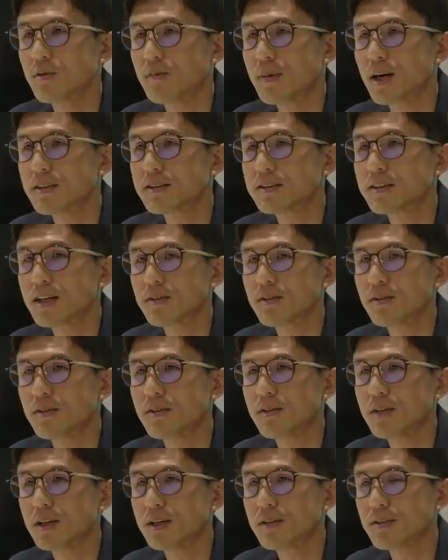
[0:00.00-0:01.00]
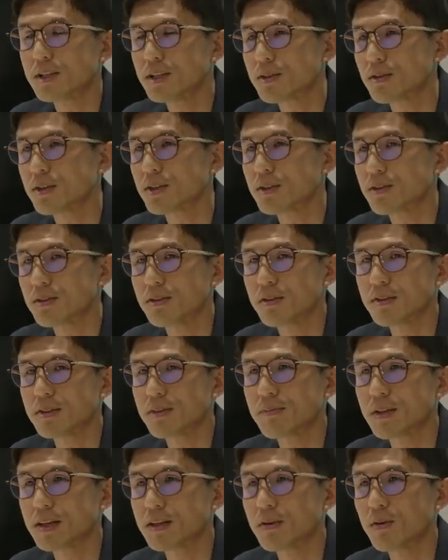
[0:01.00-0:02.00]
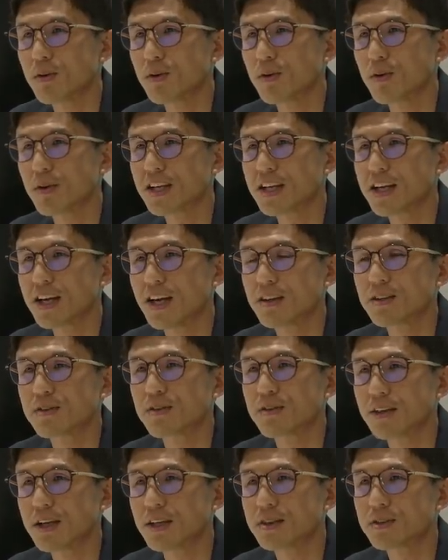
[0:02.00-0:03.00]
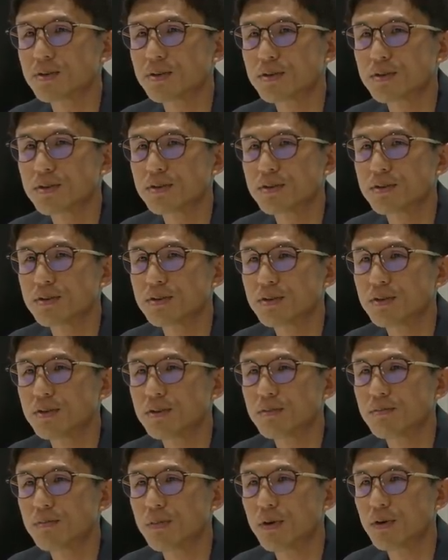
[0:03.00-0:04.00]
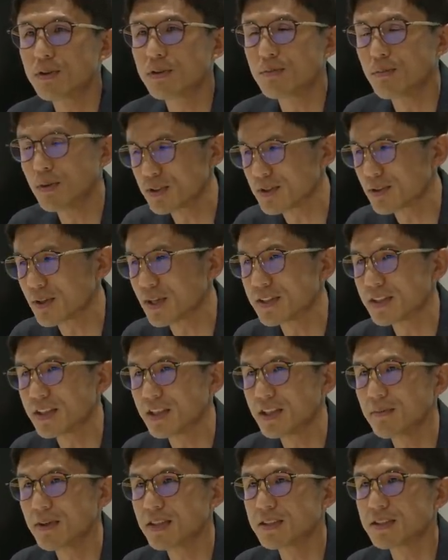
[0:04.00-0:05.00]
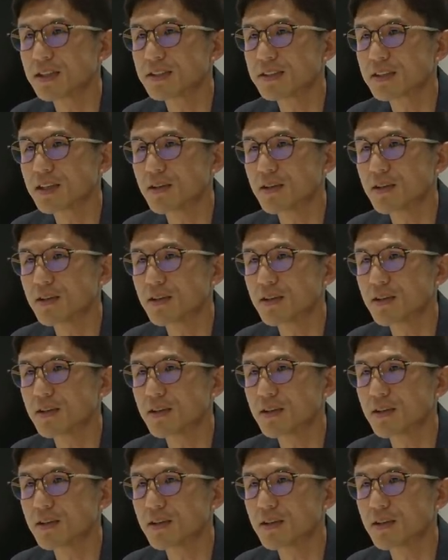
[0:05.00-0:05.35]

バルサのいい時のやっぱり黄金期があるので、そういうこうボールを持つとかってイメージなんです